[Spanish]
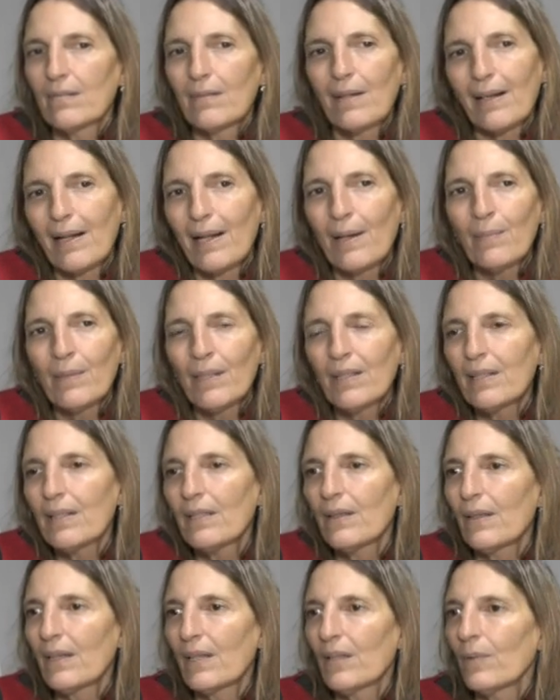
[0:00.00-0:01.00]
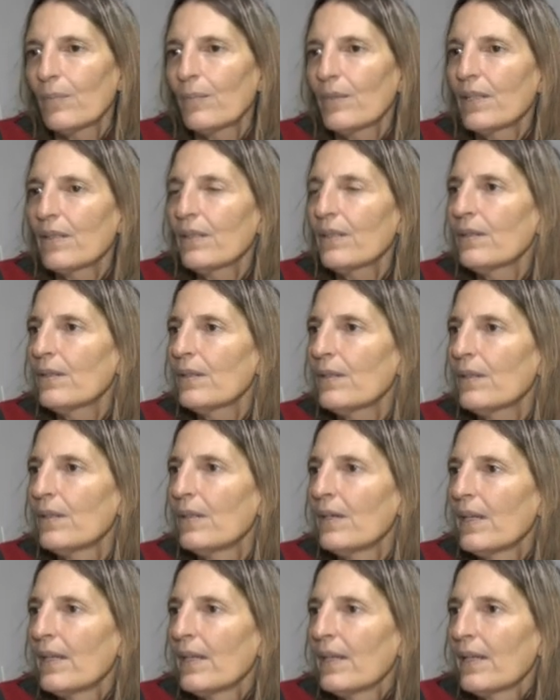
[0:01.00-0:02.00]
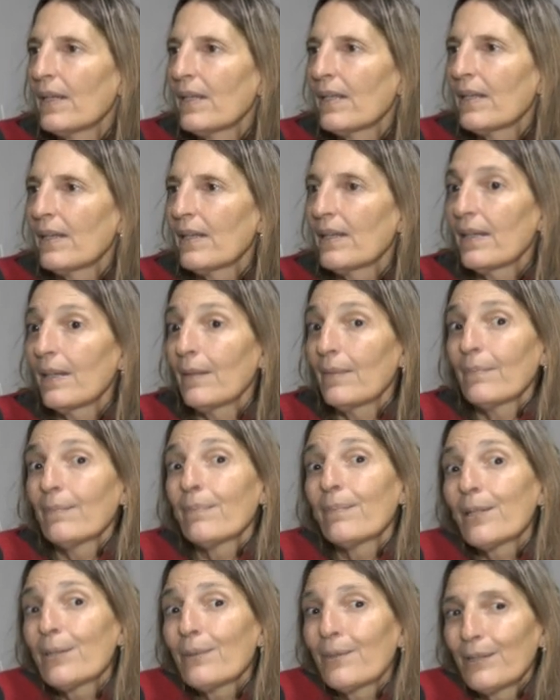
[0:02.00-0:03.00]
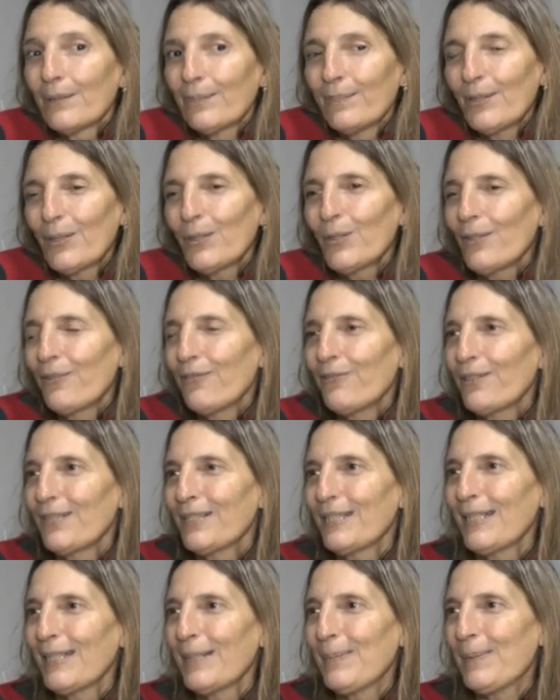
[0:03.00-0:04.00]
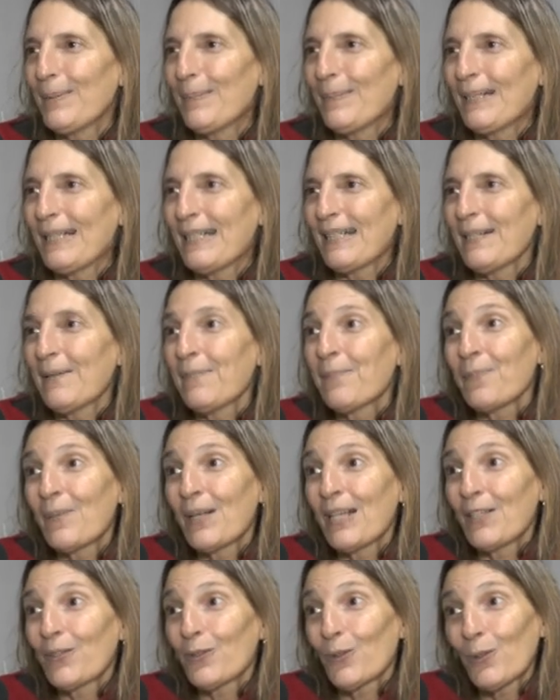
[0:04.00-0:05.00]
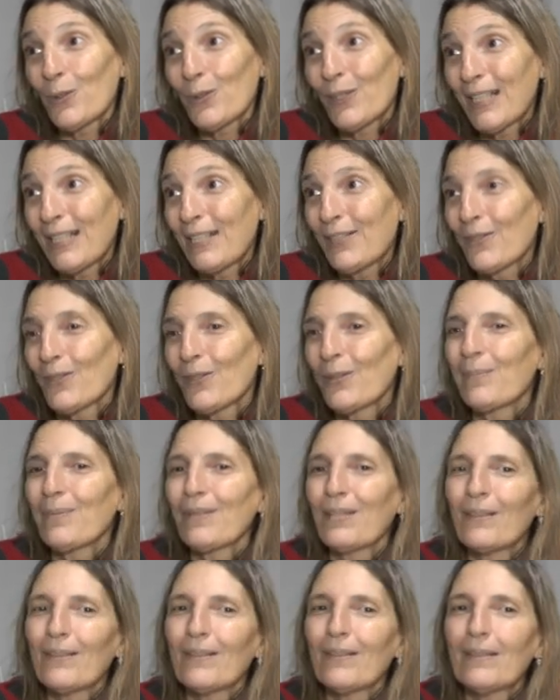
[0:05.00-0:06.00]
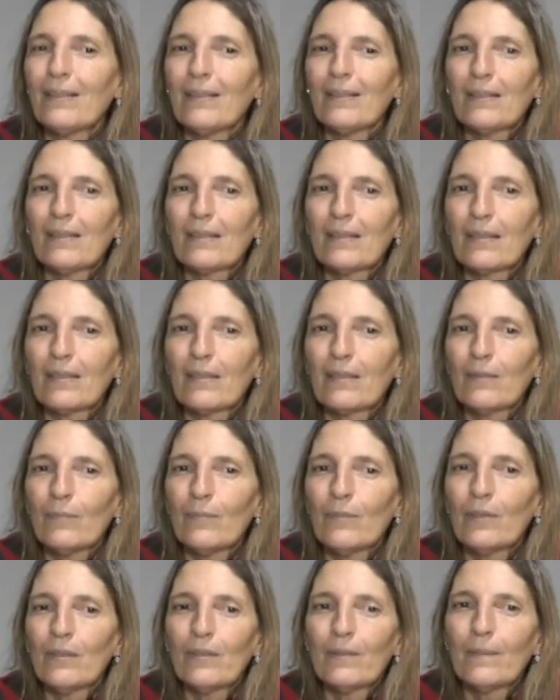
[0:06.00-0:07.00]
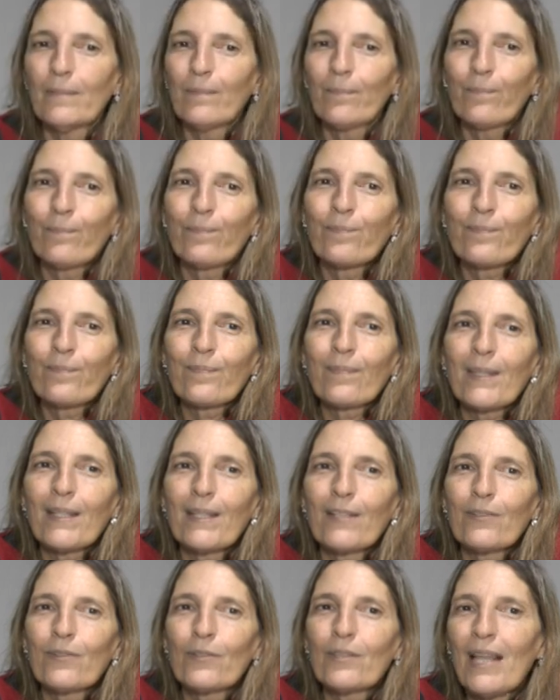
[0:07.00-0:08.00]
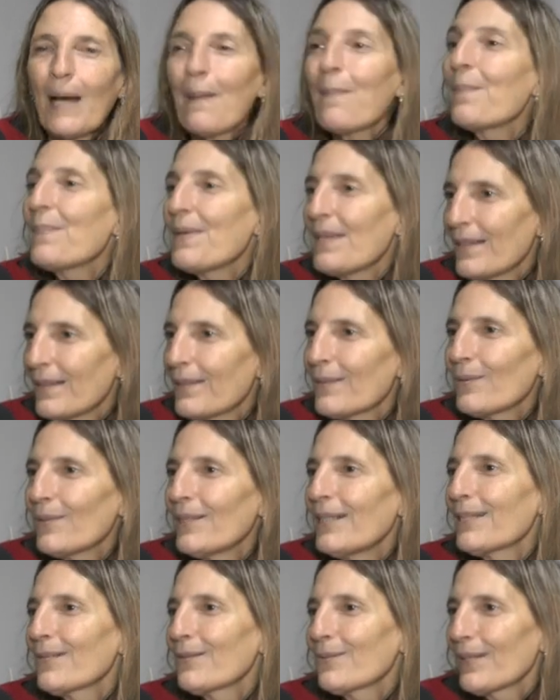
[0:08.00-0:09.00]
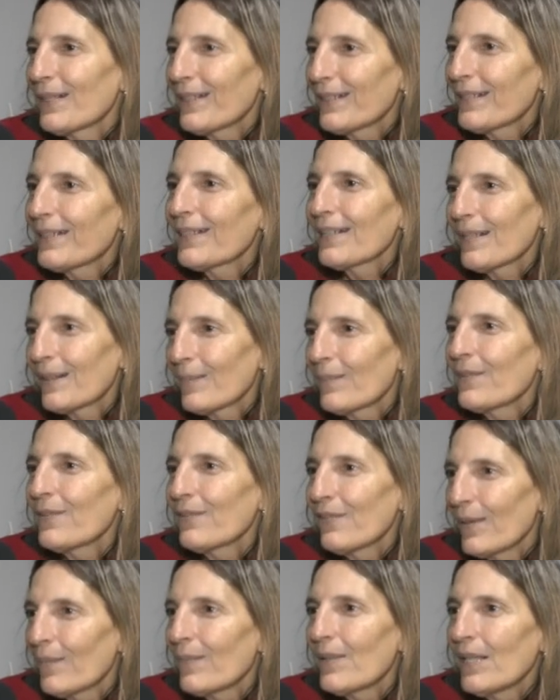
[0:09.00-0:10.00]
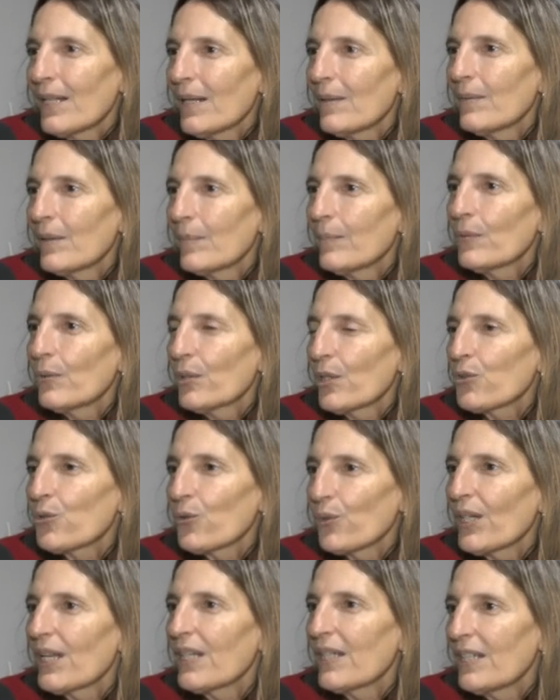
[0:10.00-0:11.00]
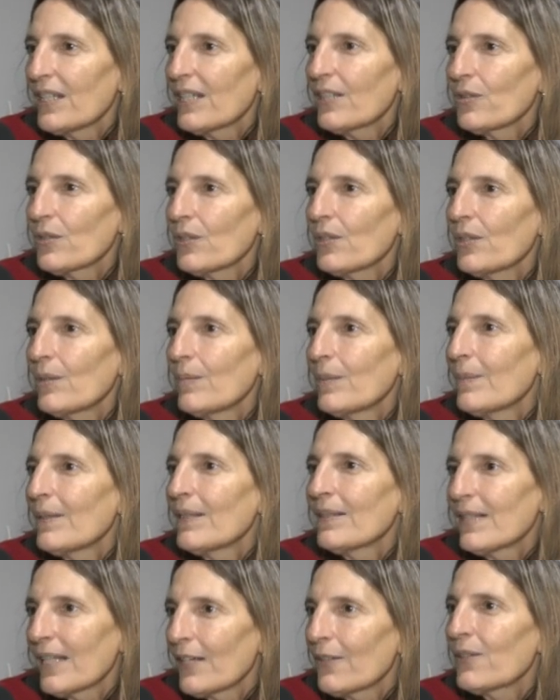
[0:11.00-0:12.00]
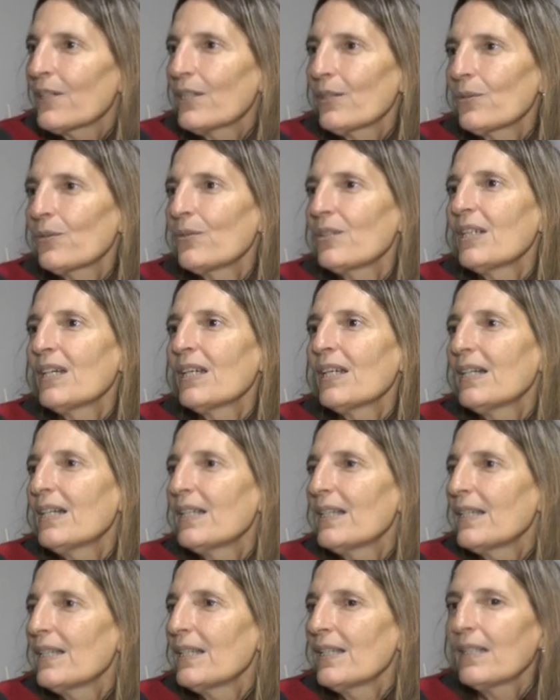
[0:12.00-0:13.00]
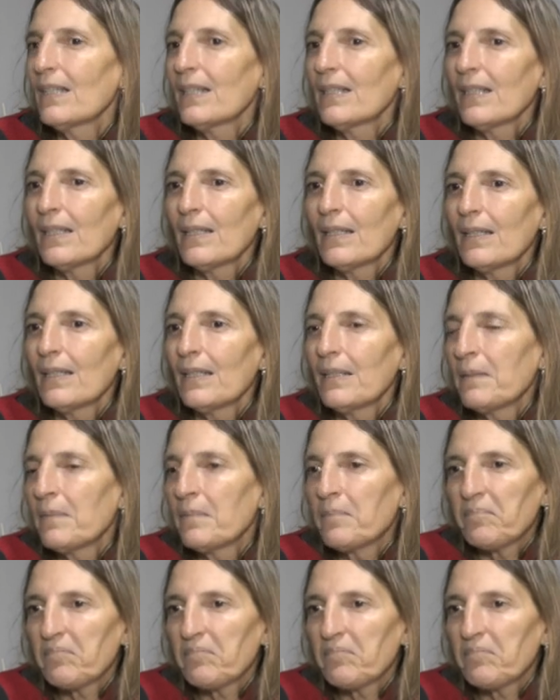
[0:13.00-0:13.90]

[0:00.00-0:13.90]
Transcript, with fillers: realmente lo recomiendo. Eh, pero bueno, medio difícil después para, para sustento, pero como también tuve la suerte de que mi familia me pudo ayudar en eso y me mandaron a estudiar y,